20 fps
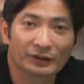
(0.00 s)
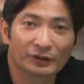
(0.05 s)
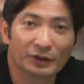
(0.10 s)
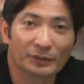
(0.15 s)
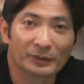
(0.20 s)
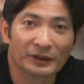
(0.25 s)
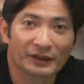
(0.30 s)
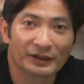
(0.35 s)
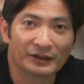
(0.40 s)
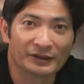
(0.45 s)
例
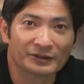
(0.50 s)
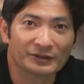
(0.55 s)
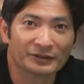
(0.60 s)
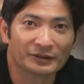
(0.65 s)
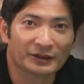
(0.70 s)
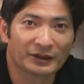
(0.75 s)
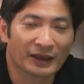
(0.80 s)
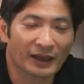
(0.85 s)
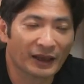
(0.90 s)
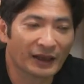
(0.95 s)
えば日
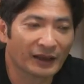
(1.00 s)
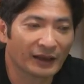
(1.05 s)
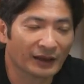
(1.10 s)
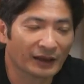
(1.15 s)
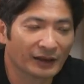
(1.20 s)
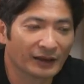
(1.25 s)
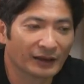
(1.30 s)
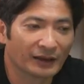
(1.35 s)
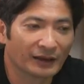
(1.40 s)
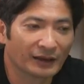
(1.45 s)

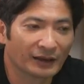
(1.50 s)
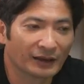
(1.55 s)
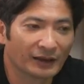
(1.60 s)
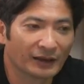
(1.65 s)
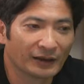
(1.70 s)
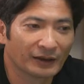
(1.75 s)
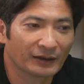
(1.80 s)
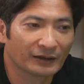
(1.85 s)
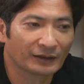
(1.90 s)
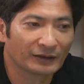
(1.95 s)
付、
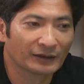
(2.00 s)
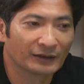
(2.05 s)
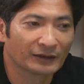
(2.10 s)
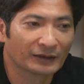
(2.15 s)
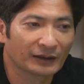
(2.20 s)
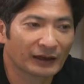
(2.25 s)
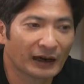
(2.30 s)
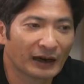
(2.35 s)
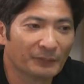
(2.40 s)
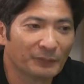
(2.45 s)

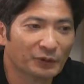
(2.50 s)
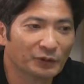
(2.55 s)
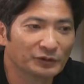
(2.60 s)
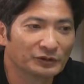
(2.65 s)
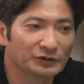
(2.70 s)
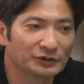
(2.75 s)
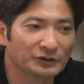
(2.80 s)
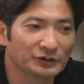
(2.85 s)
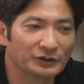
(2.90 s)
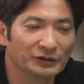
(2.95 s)
科
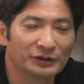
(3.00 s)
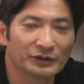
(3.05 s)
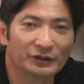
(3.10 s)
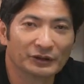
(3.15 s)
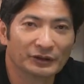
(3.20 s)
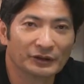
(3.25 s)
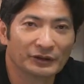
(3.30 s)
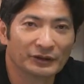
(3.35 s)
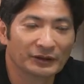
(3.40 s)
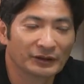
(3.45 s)
目、
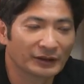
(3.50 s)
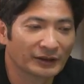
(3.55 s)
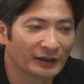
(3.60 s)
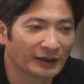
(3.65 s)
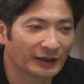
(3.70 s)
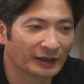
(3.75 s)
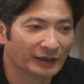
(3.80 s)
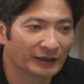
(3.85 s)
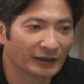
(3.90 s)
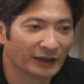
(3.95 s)

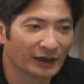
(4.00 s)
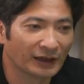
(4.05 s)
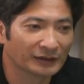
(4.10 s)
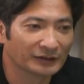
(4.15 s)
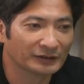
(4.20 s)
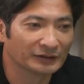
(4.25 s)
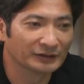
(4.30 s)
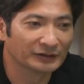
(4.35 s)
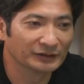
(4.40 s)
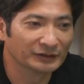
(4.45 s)
金
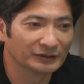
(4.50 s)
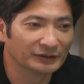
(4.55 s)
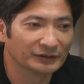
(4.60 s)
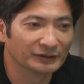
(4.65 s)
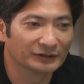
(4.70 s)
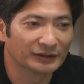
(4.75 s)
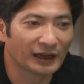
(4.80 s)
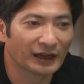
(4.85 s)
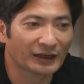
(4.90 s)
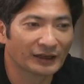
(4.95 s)
額、
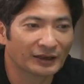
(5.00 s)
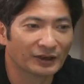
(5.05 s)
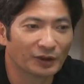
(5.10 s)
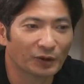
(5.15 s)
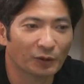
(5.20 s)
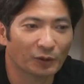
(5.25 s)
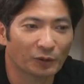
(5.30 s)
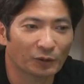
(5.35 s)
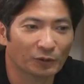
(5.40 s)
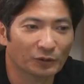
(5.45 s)
内
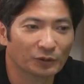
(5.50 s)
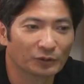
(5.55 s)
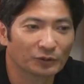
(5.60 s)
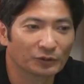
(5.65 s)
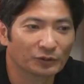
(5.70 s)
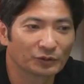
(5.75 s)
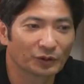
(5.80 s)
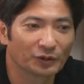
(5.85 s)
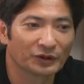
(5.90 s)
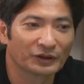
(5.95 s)
容
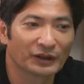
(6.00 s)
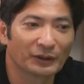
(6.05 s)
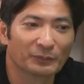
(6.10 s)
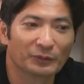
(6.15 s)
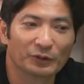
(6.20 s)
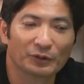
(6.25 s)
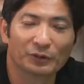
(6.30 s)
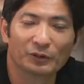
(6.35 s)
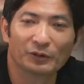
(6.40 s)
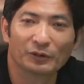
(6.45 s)
といった
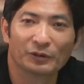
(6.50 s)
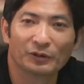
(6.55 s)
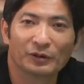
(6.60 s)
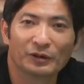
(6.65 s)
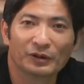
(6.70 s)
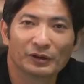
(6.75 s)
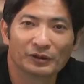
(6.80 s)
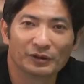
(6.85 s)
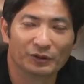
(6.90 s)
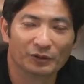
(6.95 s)
ものを
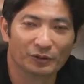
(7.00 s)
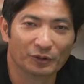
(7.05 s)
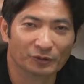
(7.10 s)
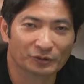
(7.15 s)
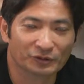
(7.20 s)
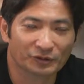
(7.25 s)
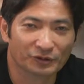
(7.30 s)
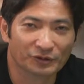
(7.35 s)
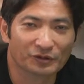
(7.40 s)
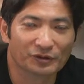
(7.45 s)
入
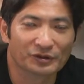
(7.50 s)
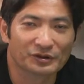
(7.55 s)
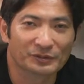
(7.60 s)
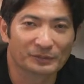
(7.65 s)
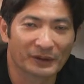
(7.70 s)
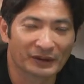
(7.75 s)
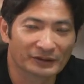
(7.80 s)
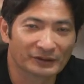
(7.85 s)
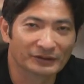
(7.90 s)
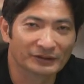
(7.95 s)
力すると
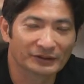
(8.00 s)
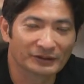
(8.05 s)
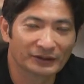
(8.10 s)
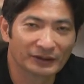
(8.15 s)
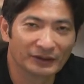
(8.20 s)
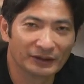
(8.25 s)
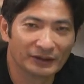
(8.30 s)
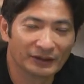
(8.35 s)
します。